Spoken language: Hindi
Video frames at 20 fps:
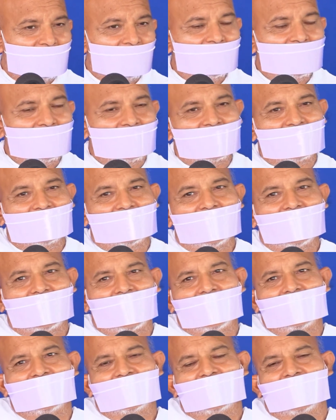तीन घंटे का
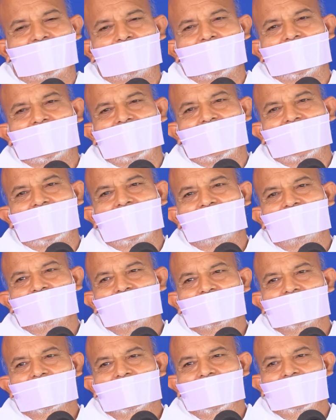ही समय है
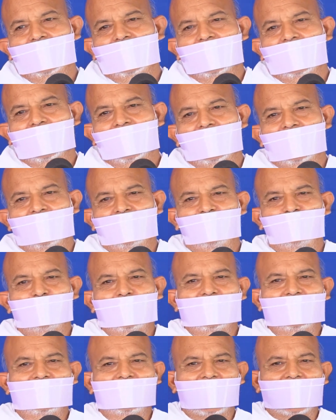
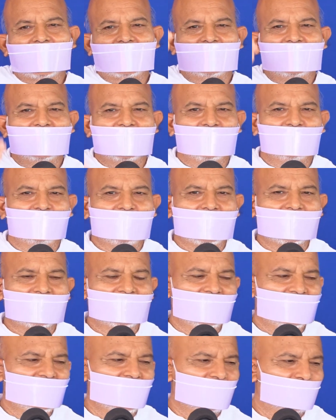विद्यार्थी
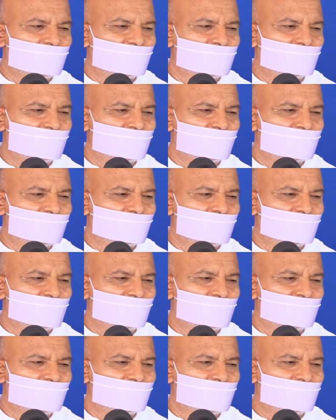बैठे हैं